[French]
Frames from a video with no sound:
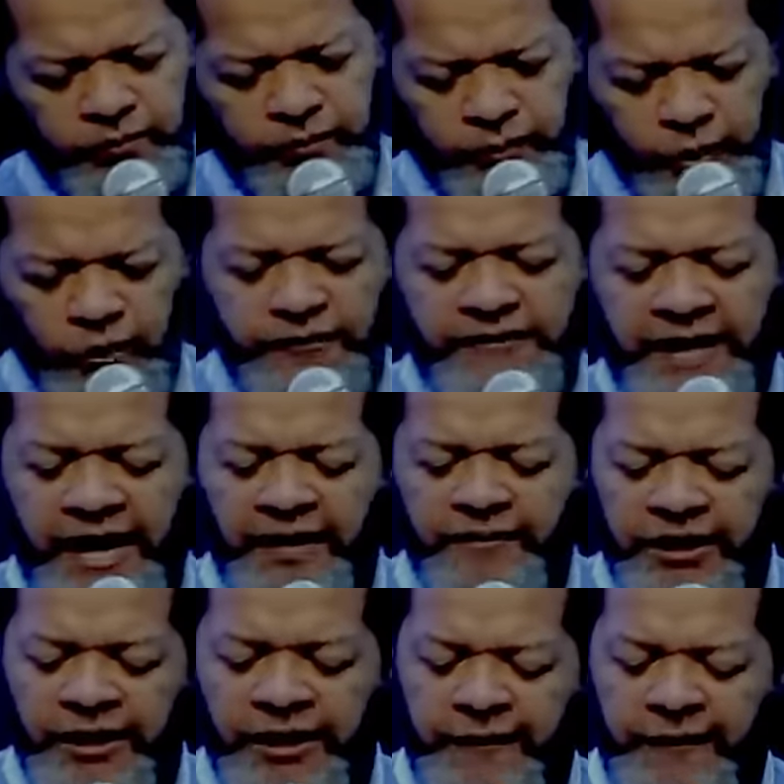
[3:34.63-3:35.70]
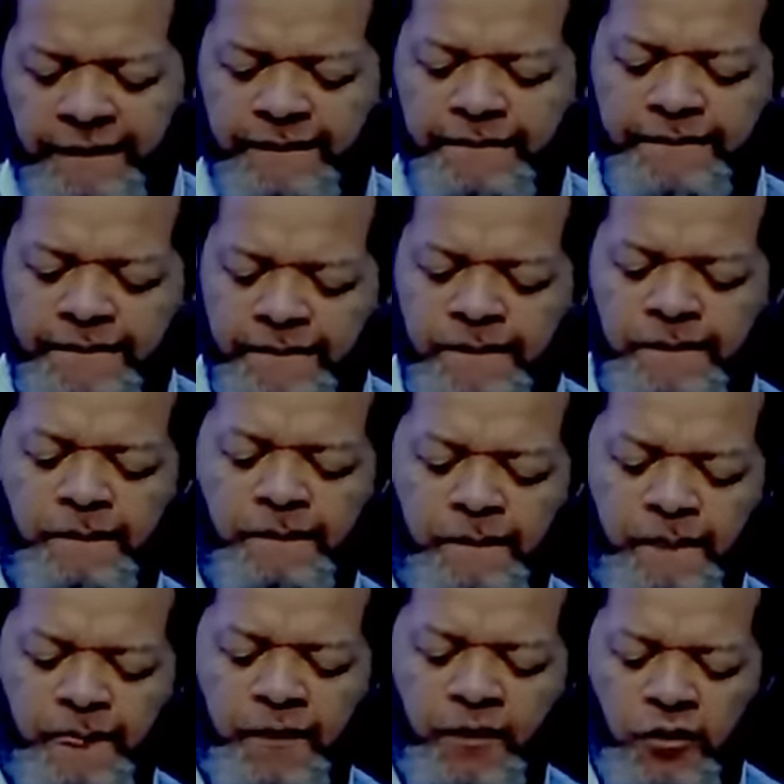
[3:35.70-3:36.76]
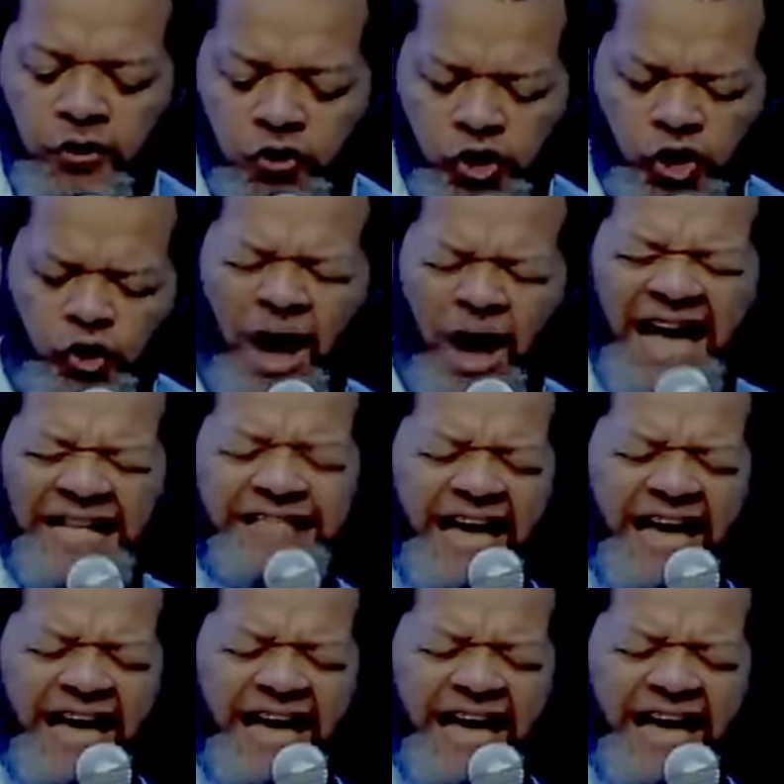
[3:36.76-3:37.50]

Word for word: Pour terminer, tu dois